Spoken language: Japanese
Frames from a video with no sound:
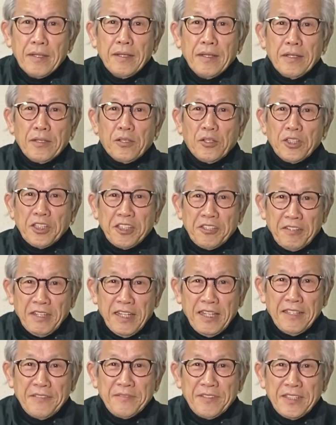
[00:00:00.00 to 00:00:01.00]
えこんにち
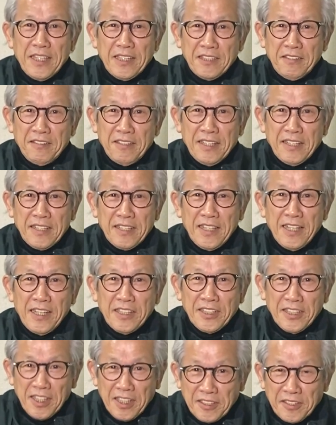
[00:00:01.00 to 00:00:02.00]
は、矢沢
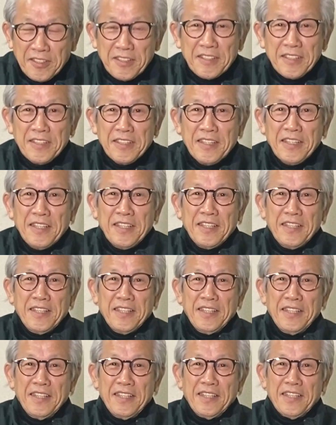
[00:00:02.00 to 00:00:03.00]
健一です、
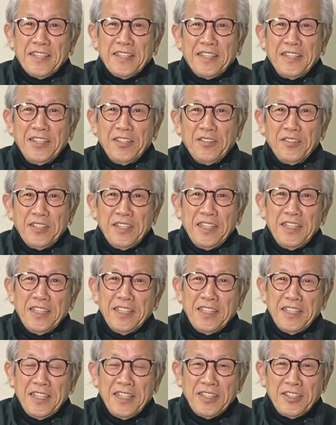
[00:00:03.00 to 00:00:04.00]
えー、昨日
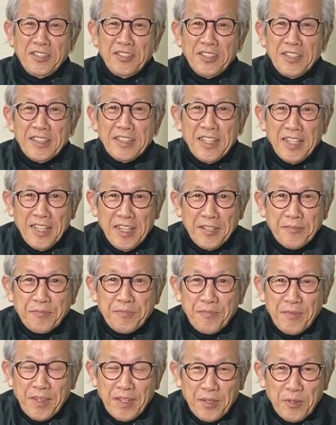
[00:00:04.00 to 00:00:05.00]
に引き続いて、
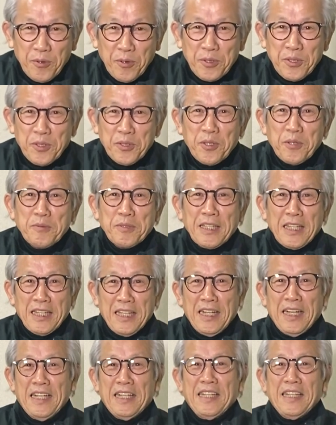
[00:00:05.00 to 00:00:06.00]
東京ドームか
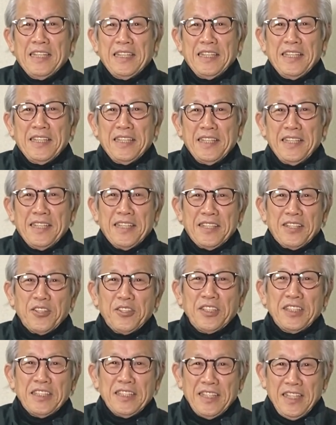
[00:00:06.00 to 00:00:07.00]
ら、えー、
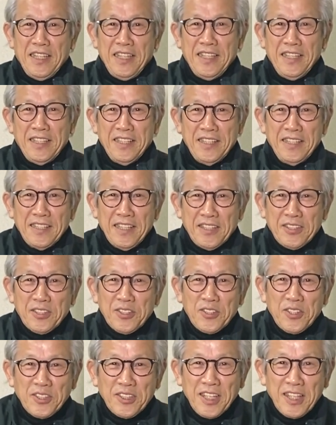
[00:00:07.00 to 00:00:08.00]
巨人対
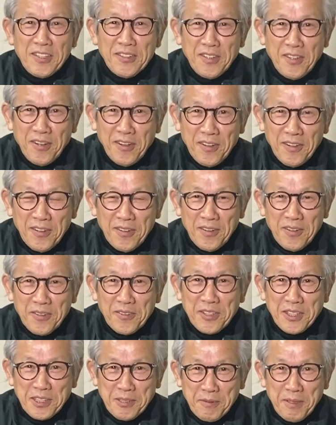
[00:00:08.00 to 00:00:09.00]
ヤクルト戦をお
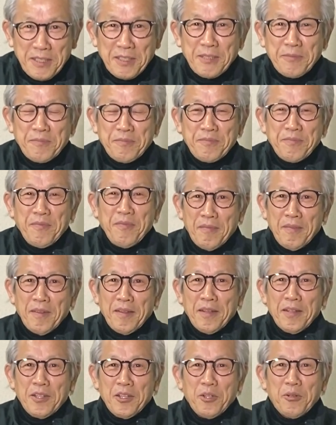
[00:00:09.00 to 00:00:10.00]
送りします。
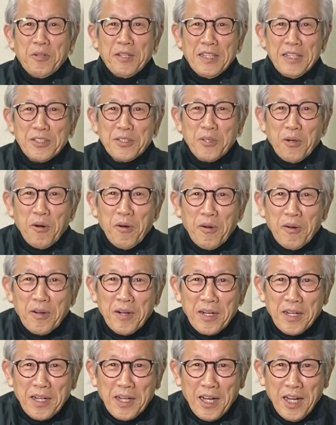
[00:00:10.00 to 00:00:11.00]
今日はなんと、
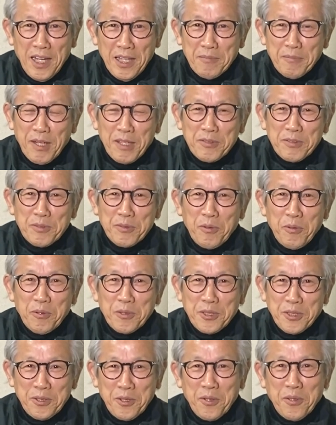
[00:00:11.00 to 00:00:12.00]
開幕
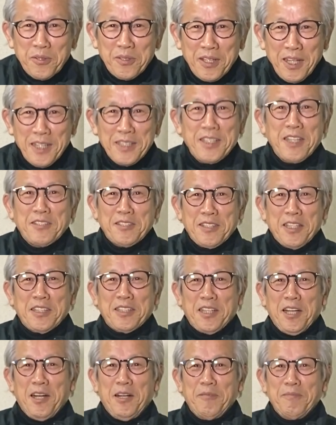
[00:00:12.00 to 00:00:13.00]
投手の対決で
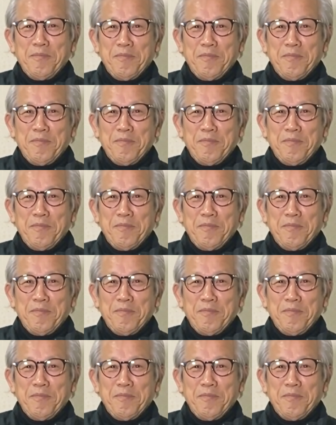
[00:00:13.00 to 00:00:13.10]
した。